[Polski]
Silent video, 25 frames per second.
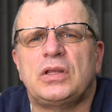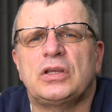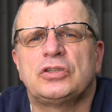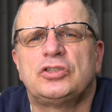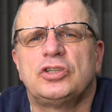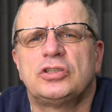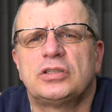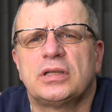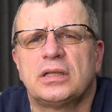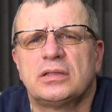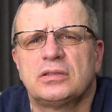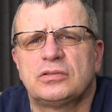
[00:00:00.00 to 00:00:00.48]

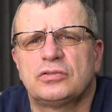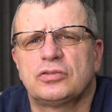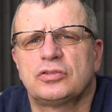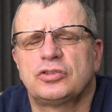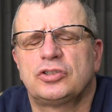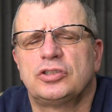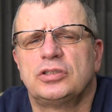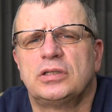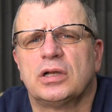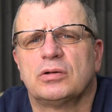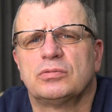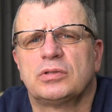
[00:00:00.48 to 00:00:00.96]
czy ten, co
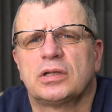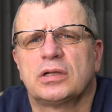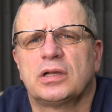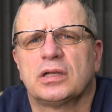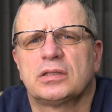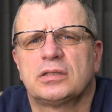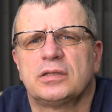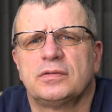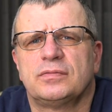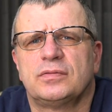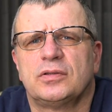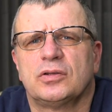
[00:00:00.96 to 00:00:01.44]
Ci dał
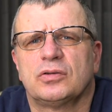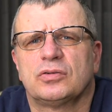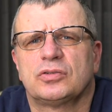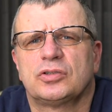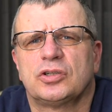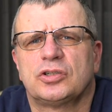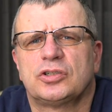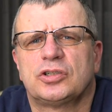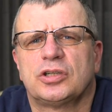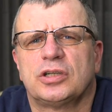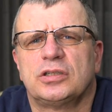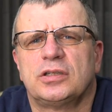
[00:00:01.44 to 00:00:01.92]
negatywne
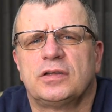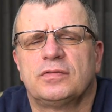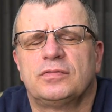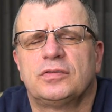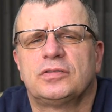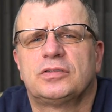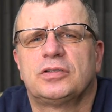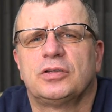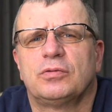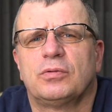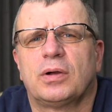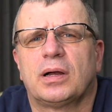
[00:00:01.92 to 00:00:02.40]
orzeczenie,
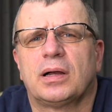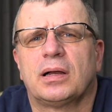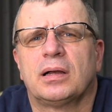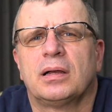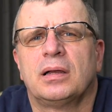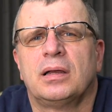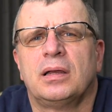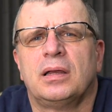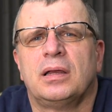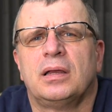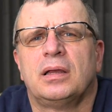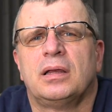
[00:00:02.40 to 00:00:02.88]
wysyła
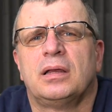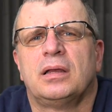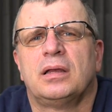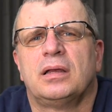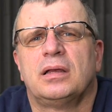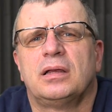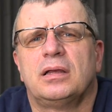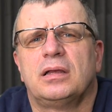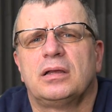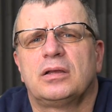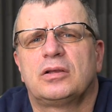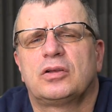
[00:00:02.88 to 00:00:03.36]

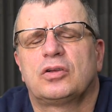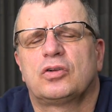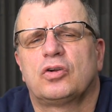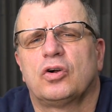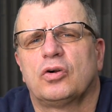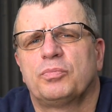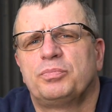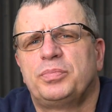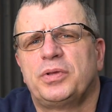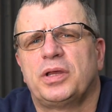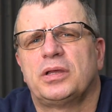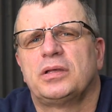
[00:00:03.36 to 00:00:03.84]
y,
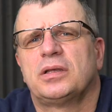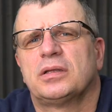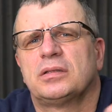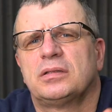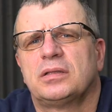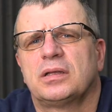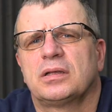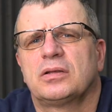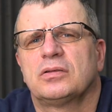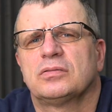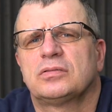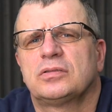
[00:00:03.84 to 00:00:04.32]
kopię
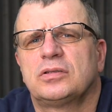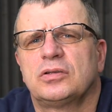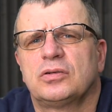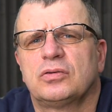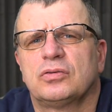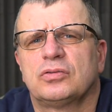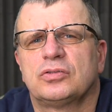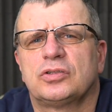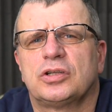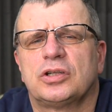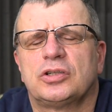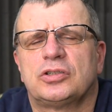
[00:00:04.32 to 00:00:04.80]
jednego z
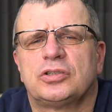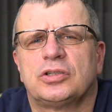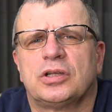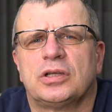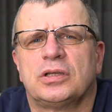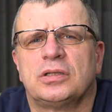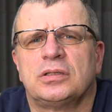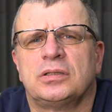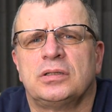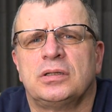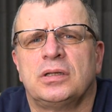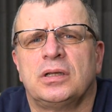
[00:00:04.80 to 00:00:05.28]
tych
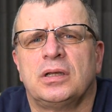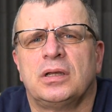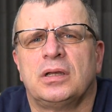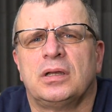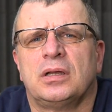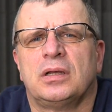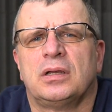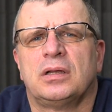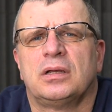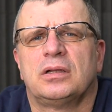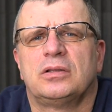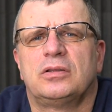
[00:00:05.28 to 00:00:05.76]
orzeczeń
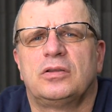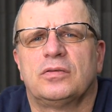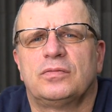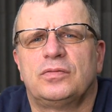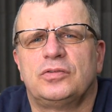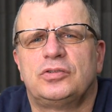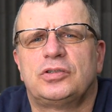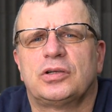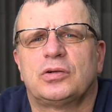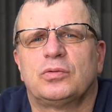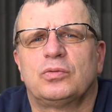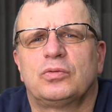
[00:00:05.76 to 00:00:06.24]
do
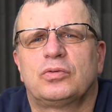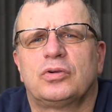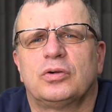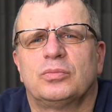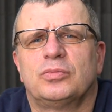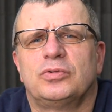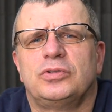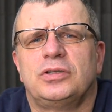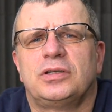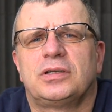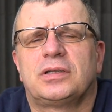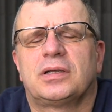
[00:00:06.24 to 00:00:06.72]
Wydziału
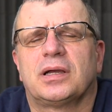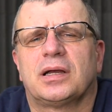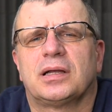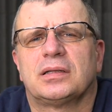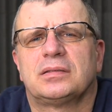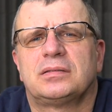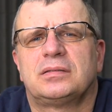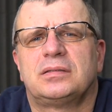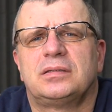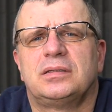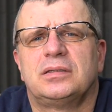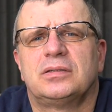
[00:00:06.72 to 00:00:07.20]

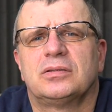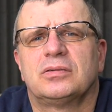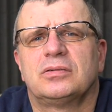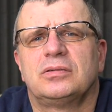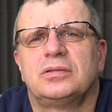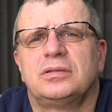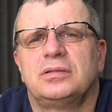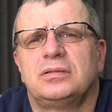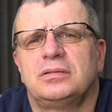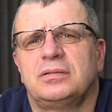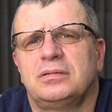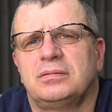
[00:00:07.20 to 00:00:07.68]
Komunikacji, no
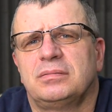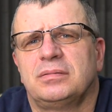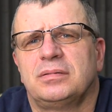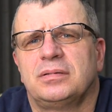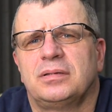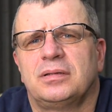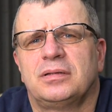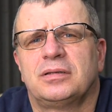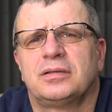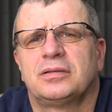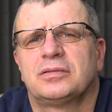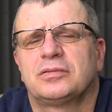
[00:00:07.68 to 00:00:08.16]
i
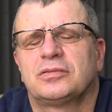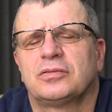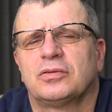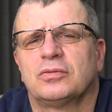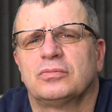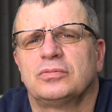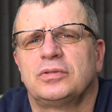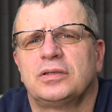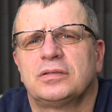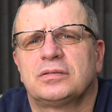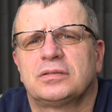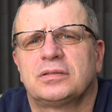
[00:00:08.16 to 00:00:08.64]

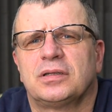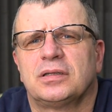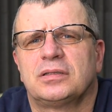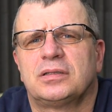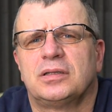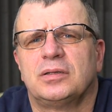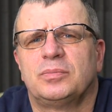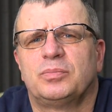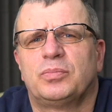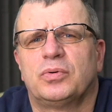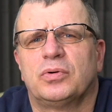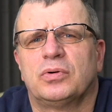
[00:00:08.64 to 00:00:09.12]
są
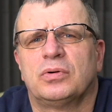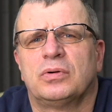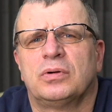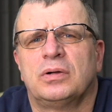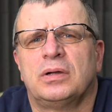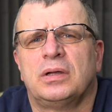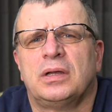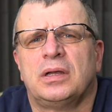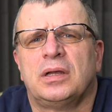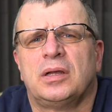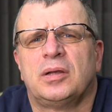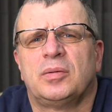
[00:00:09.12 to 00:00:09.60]
niestety po
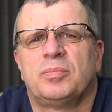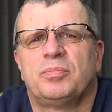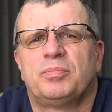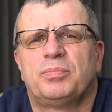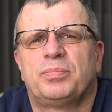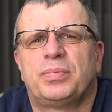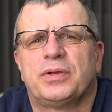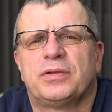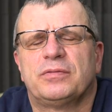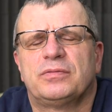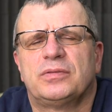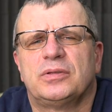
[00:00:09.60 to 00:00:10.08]

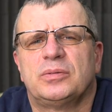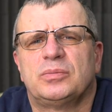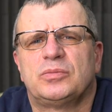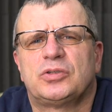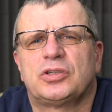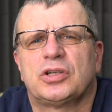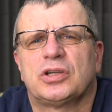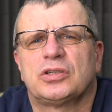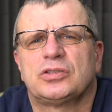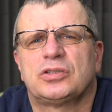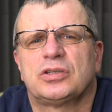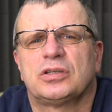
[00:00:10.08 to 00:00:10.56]
pewnym
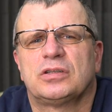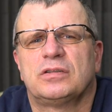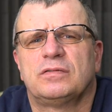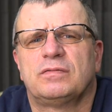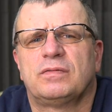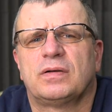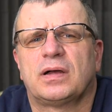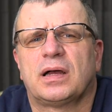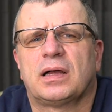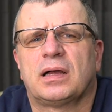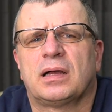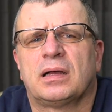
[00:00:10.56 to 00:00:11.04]
czasie
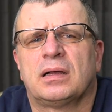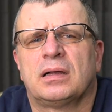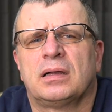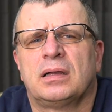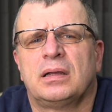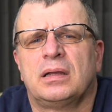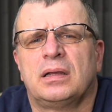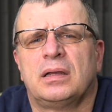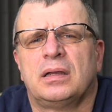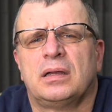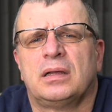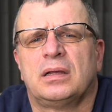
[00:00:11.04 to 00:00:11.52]
dwa
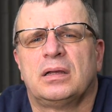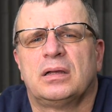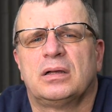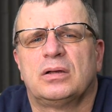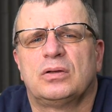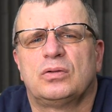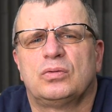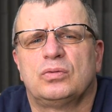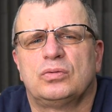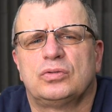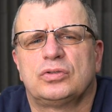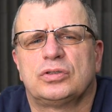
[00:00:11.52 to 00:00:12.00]

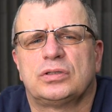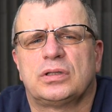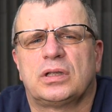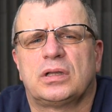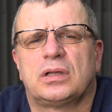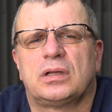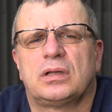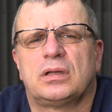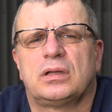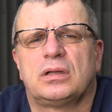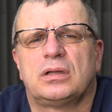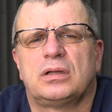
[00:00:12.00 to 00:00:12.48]

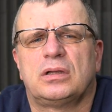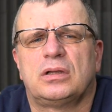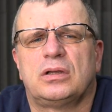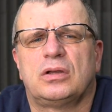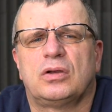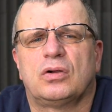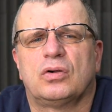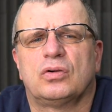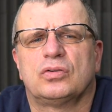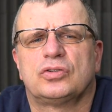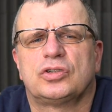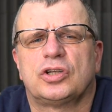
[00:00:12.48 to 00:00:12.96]
różne
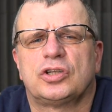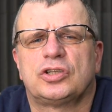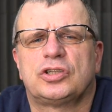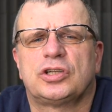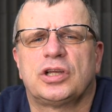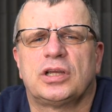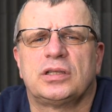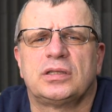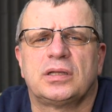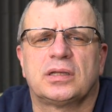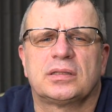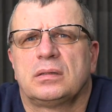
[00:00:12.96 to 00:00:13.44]

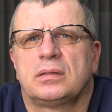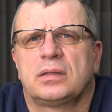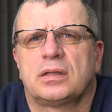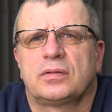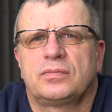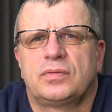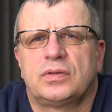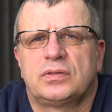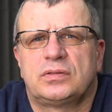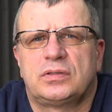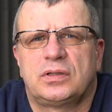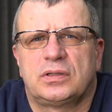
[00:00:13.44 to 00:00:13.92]
orzeczenia.
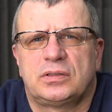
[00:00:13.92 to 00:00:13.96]
Tak więc